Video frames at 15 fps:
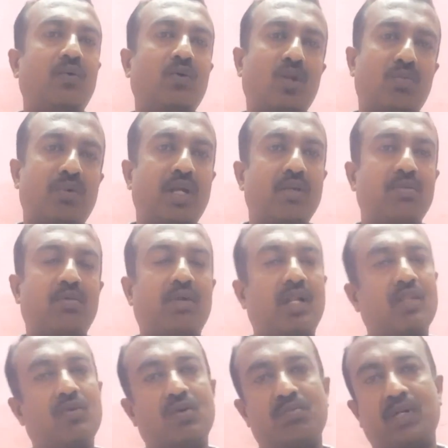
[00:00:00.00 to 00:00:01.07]
ஒரு படிமம்
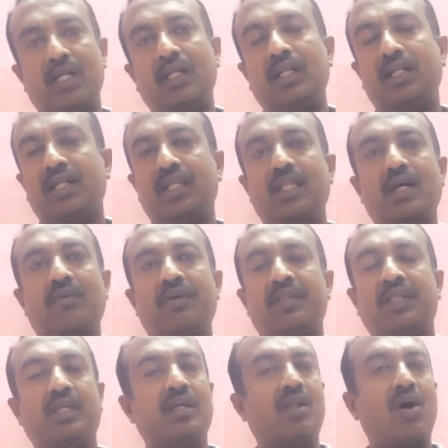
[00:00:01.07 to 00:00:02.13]
அல்லது ஒரு மண் இதுதான்
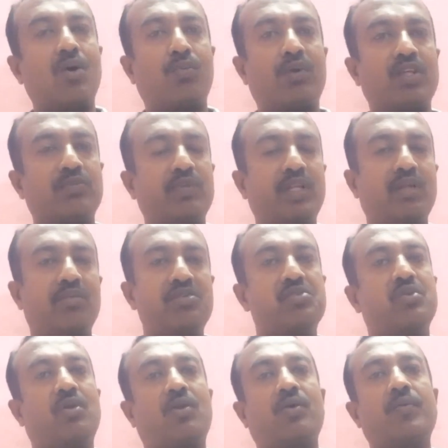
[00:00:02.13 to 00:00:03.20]
வந்து ராக் பாஸ்பேட்
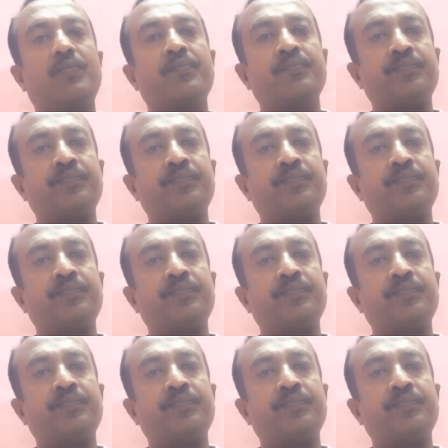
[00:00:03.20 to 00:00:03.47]
அப்படின்னு சொல்கிறோம்